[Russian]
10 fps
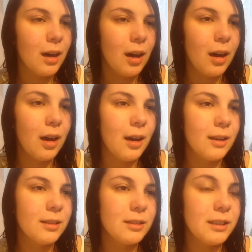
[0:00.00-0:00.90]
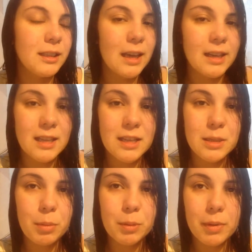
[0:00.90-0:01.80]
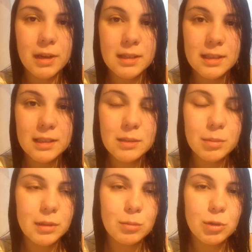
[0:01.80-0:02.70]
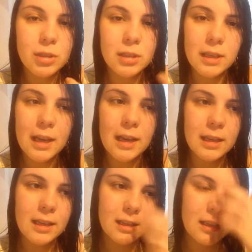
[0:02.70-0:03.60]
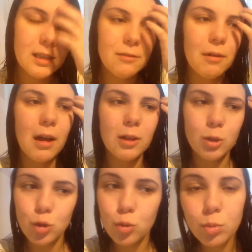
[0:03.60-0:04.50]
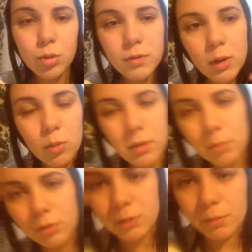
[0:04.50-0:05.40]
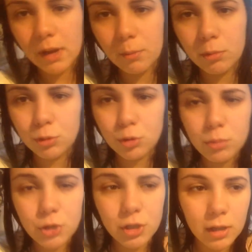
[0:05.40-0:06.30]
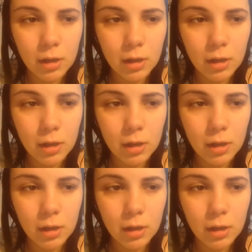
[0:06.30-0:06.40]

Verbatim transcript: А, я, кстати, подпростыла, потому что я не надевала шубу сверху. У меня был типа как полушубочек